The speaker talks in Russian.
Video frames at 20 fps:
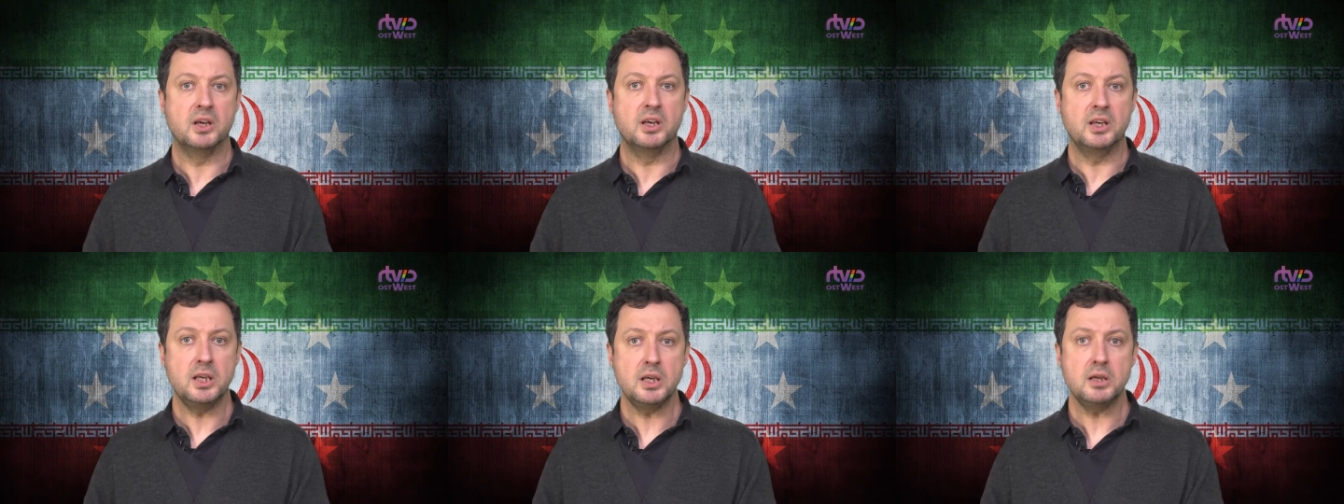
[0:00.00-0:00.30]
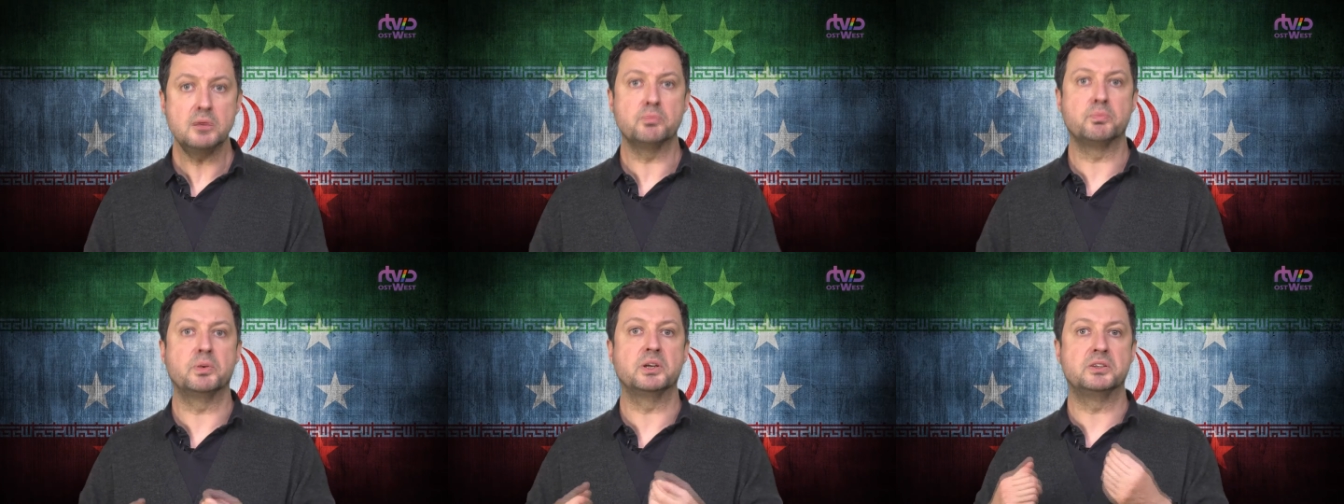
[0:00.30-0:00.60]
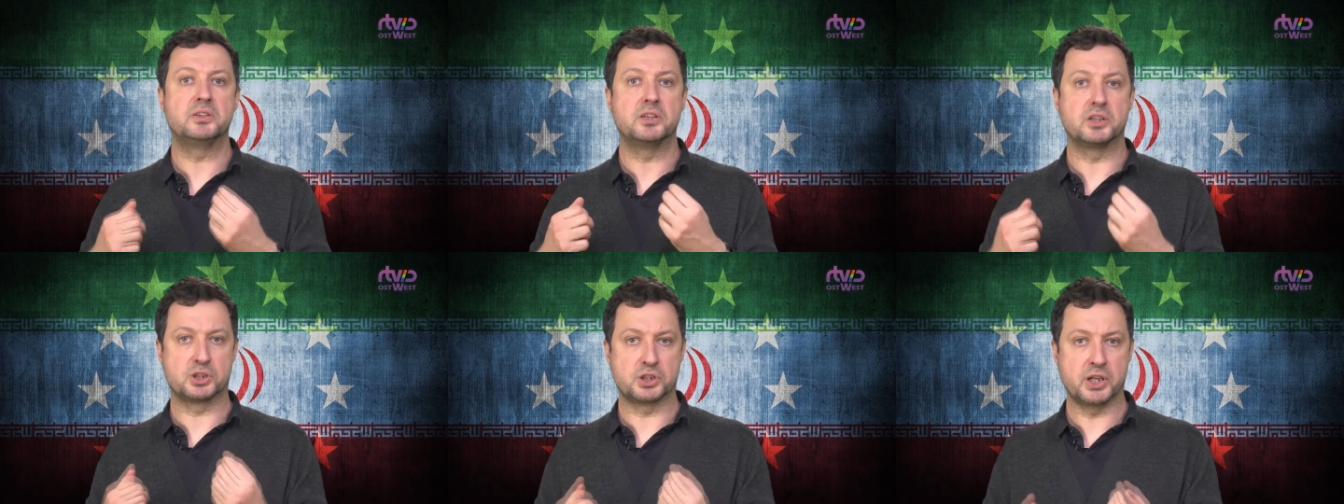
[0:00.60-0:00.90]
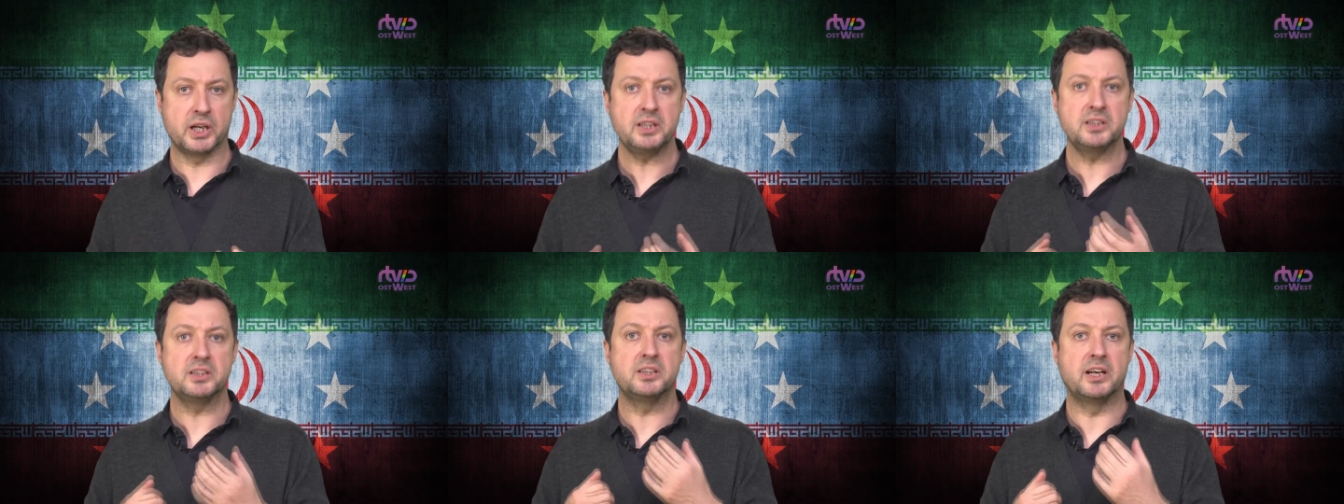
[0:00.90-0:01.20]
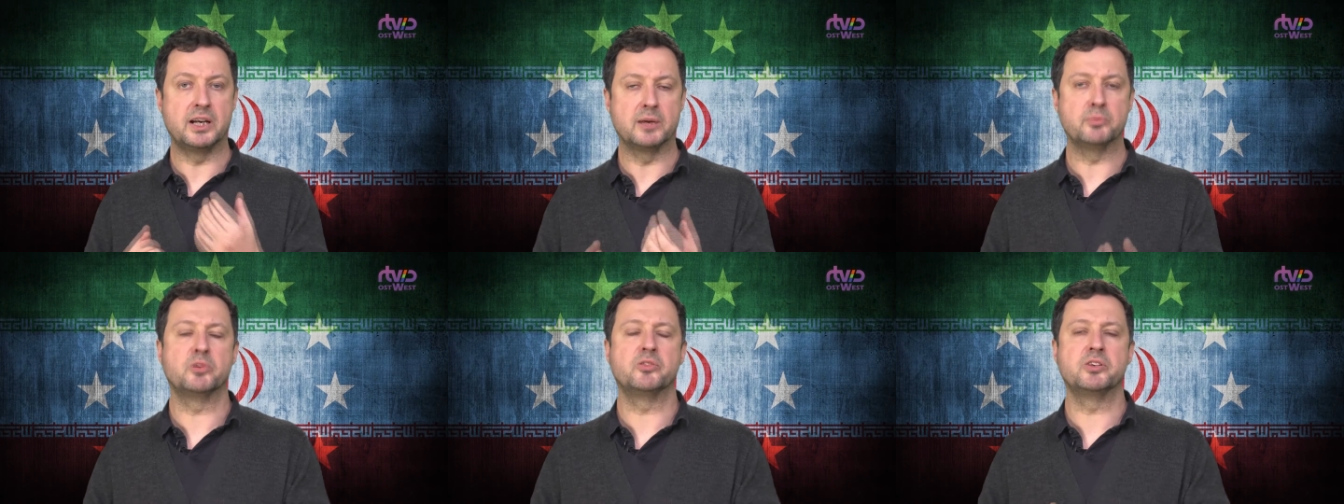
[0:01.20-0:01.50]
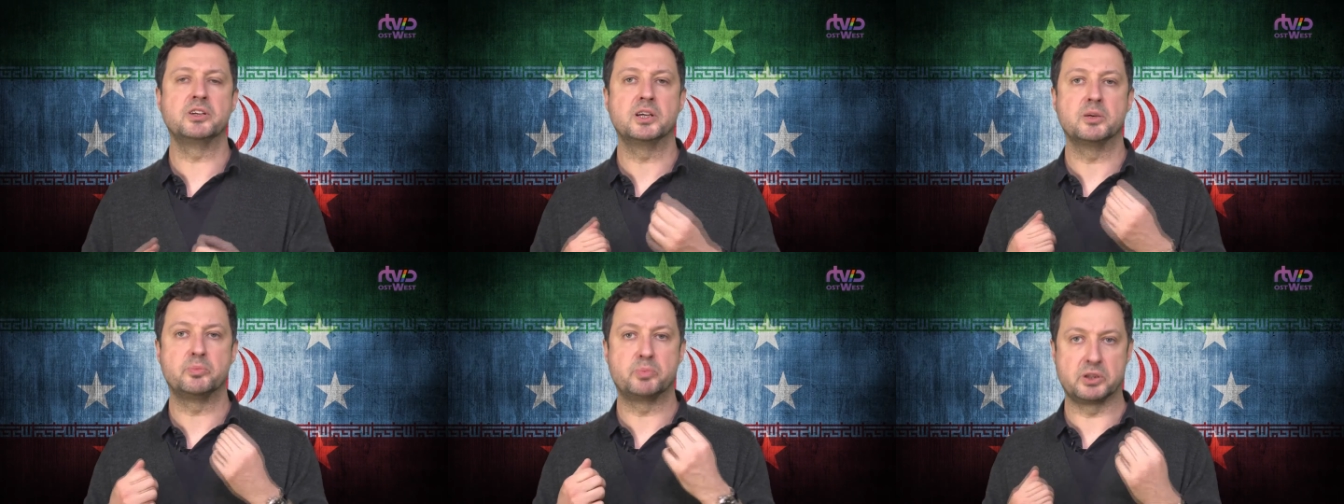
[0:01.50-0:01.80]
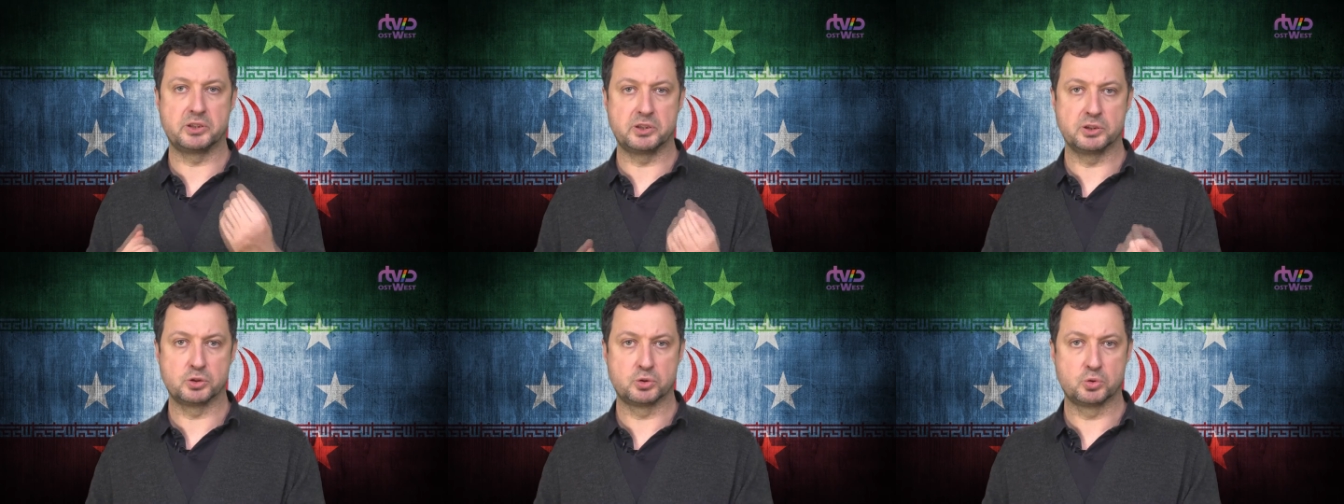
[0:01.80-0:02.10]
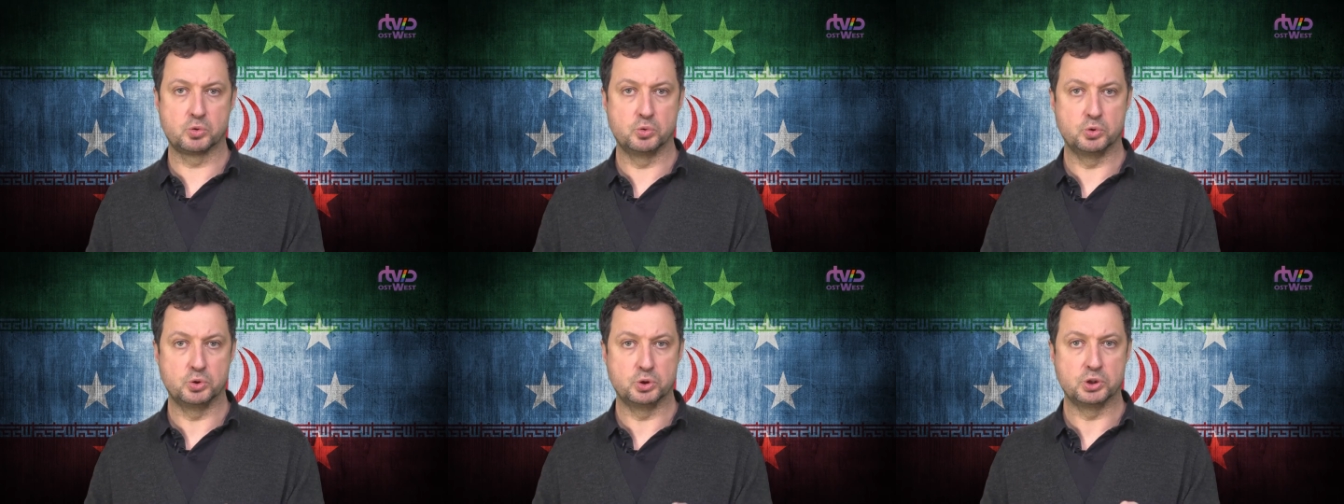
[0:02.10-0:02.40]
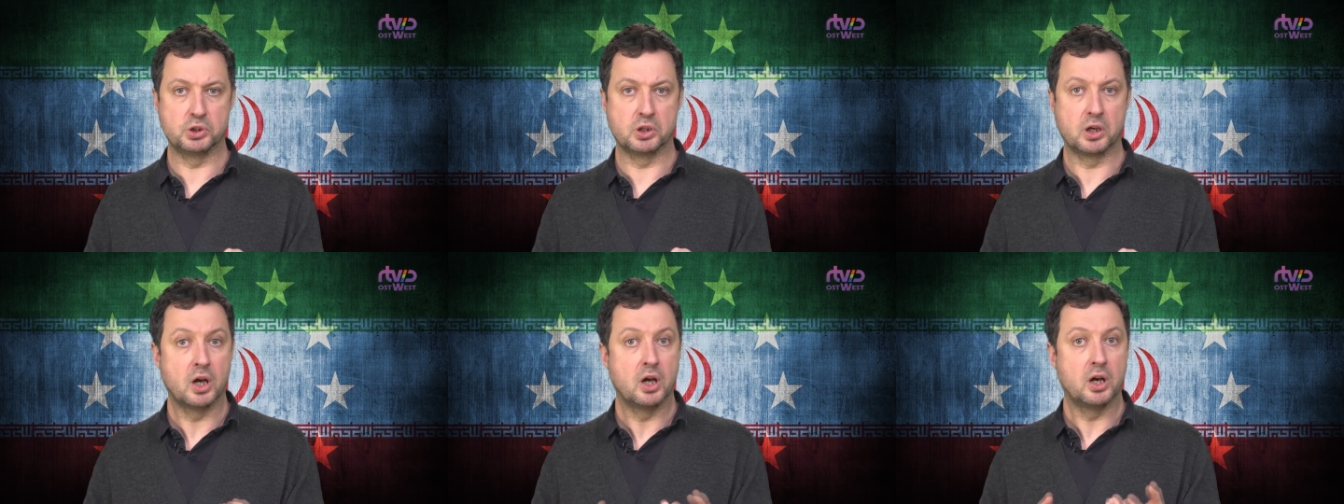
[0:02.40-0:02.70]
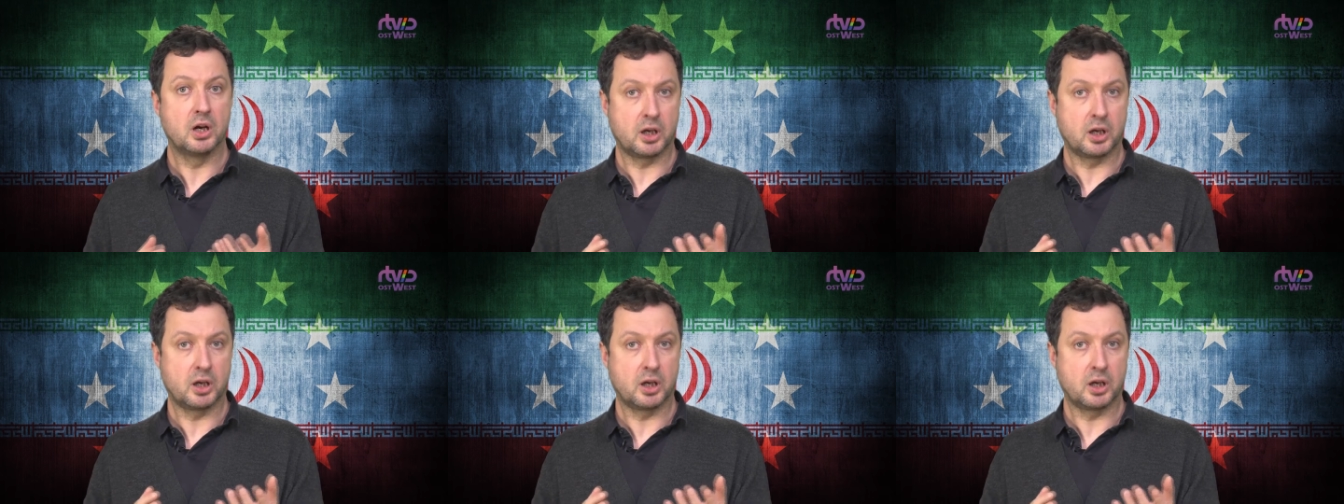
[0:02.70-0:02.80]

и поддержать требования протестующих